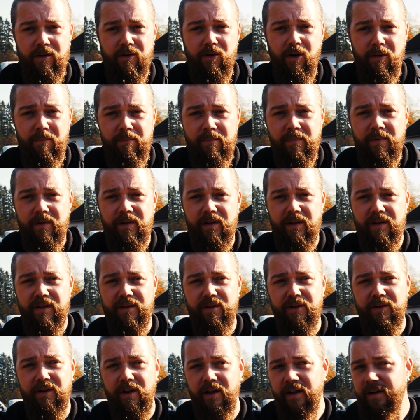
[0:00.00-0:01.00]
gekommen, äh,
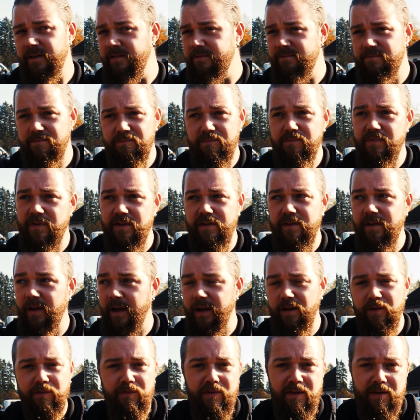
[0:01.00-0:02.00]
sondern sind
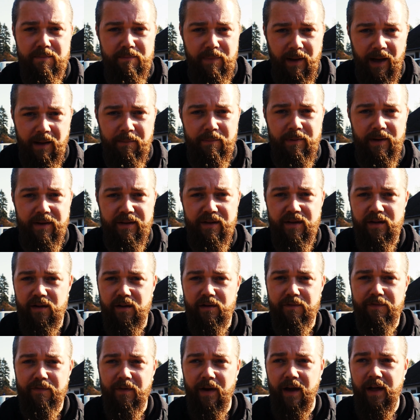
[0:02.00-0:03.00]
direkt auf diesen Parkplatz hier
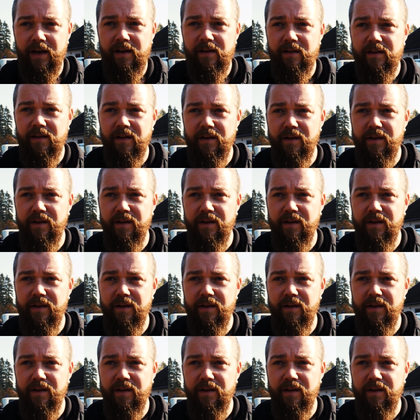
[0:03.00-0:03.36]
gefahren.